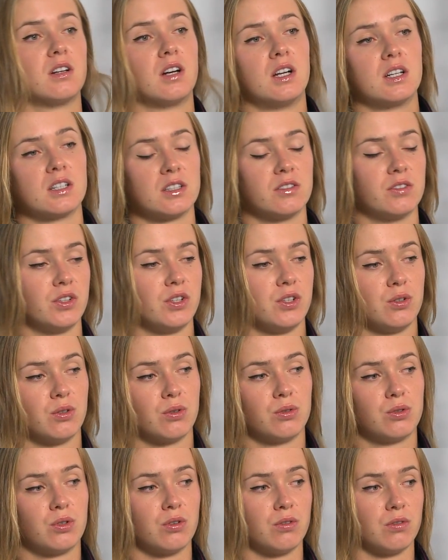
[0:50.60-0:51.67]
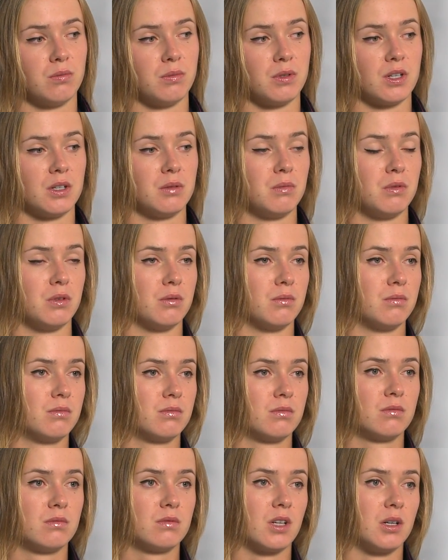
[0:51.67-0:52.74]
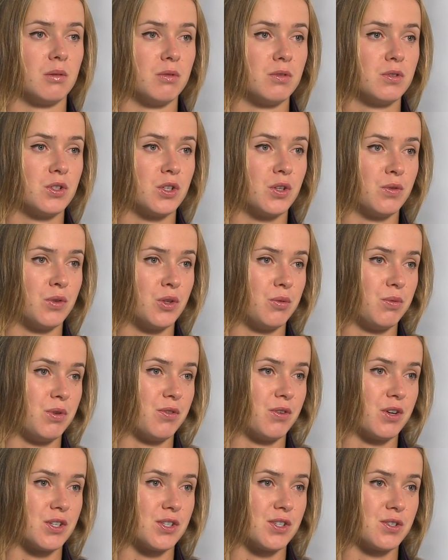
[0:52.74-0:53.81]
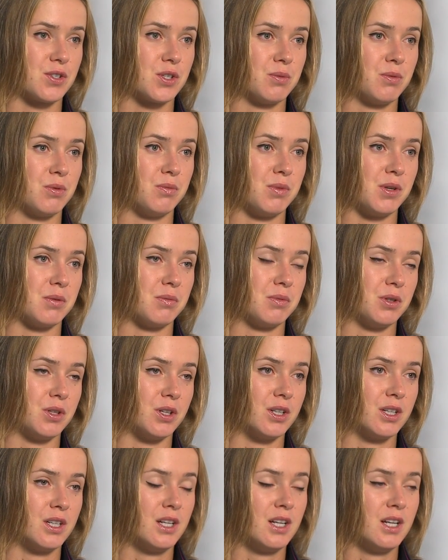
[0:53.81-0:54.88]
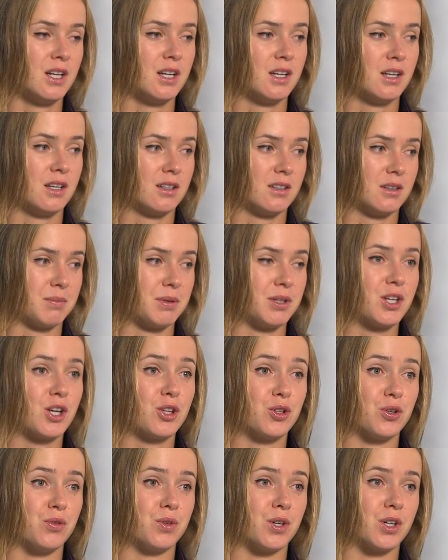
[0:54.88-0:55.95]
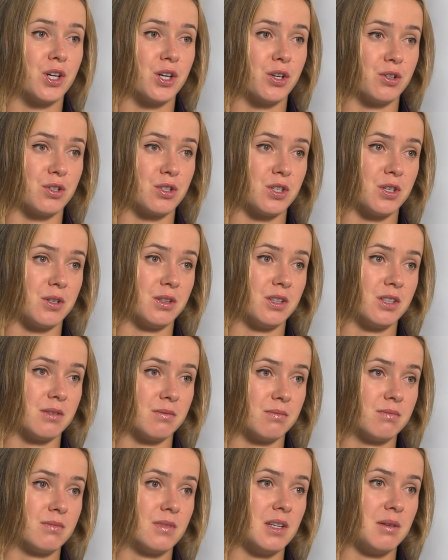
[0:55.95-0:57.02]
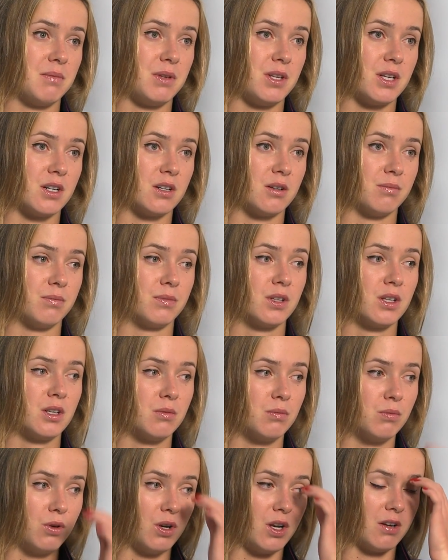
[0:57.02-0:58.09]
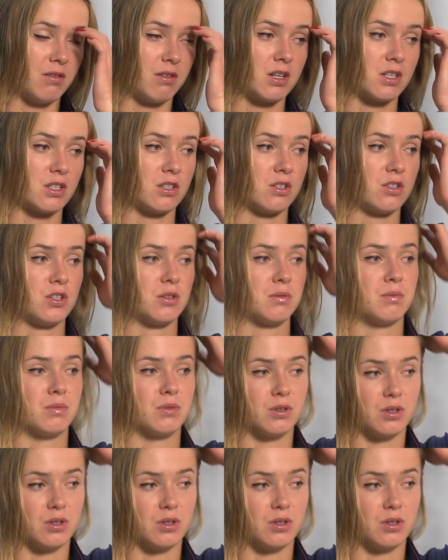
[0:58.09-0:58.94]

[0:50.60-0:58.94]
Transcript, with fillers: хардовых, ни грунтовыми, как бы, как бы все равно мне важно, чтобы у меня было подготовка хорошая, это для меня более важно, чем